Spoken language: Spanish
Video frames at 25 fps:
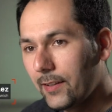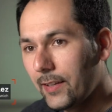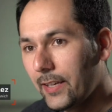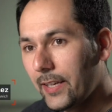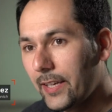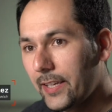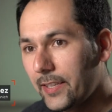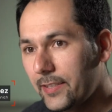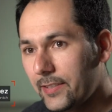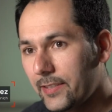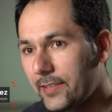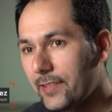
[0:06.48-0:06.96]

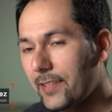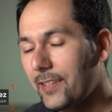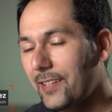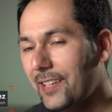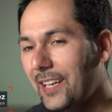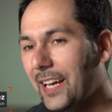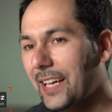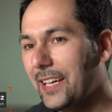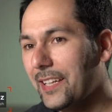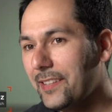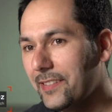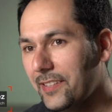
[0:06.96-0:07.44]
es
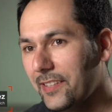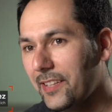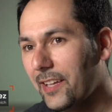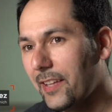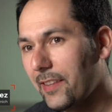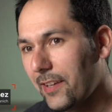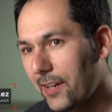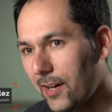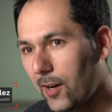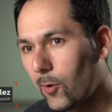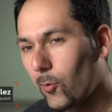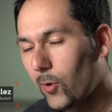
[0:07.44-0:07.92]
la cantidad
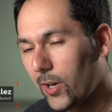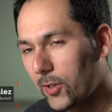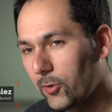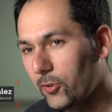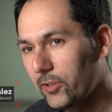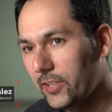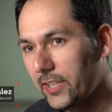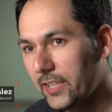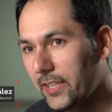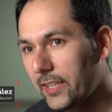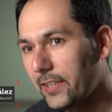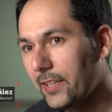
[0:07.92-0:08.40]
de agua
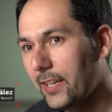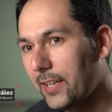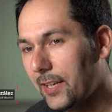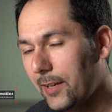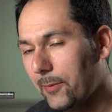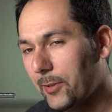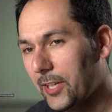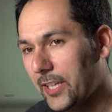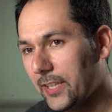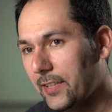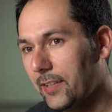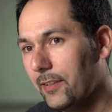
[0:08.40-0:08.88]
contenida en la
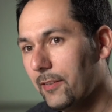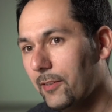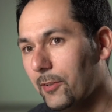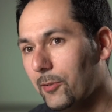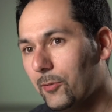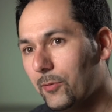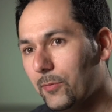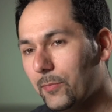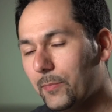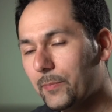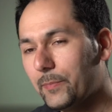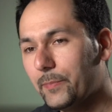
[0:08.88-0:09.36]

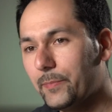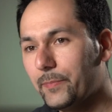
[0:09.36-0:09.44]
vegetación.